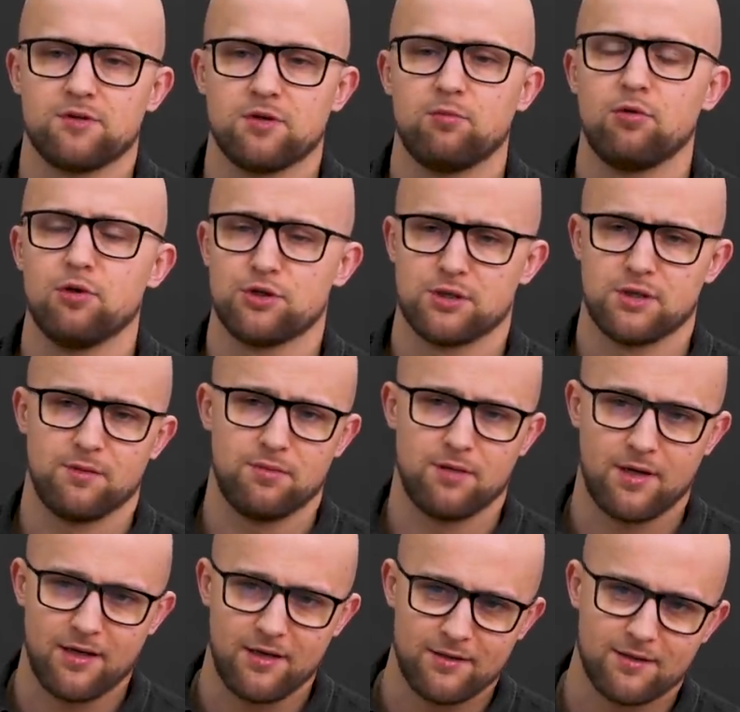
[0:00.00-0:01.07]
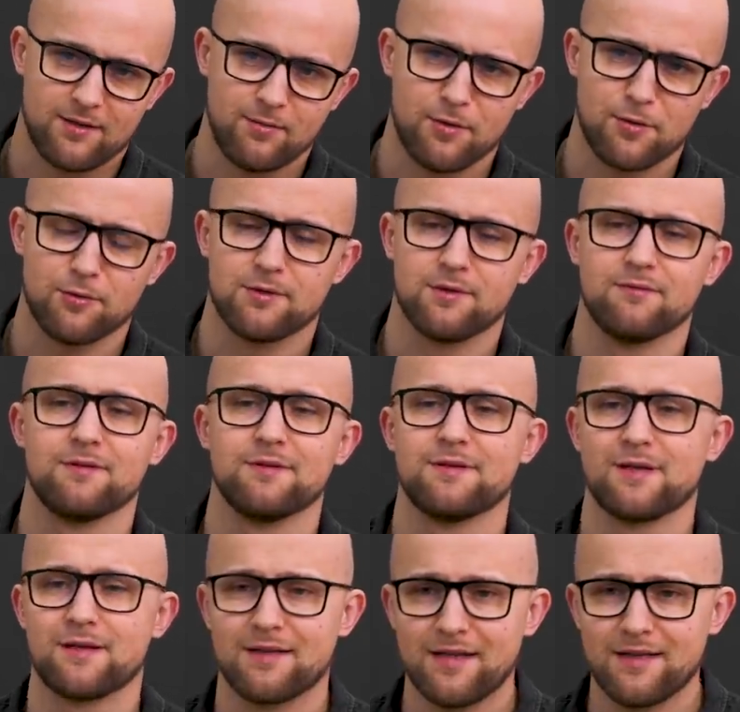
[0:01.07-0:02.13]
все больше набирает оборотов в
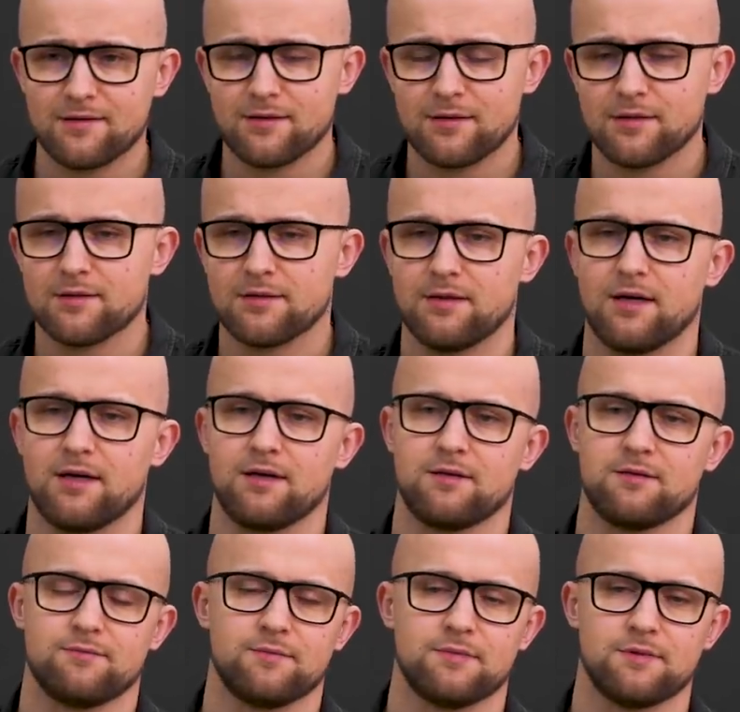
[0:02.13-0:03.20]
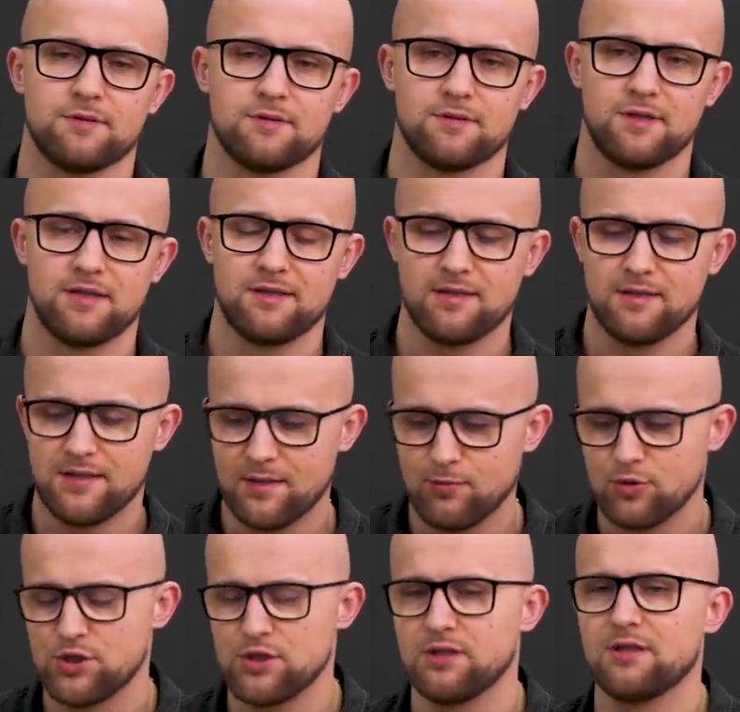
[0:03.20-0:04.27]
интернет, да, это те
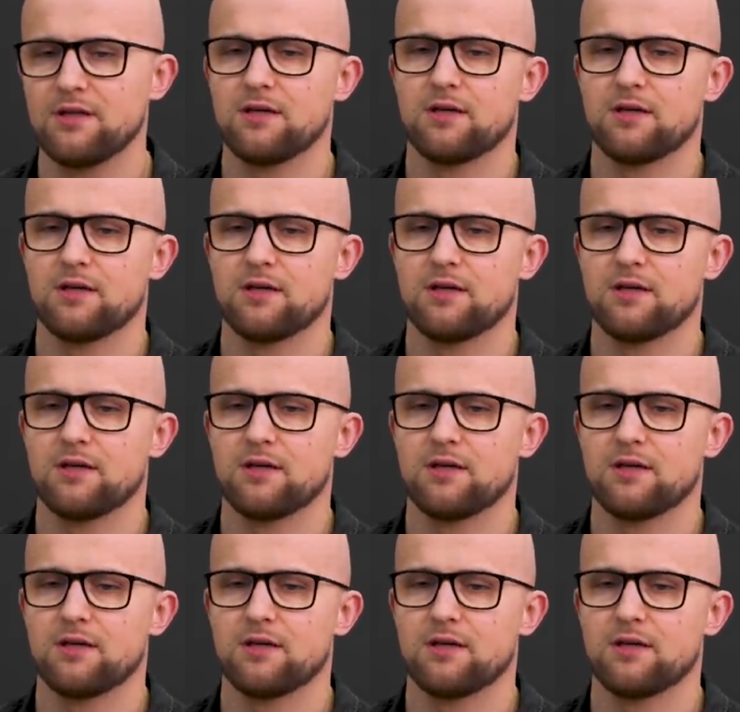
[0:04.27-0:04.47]
мужчины,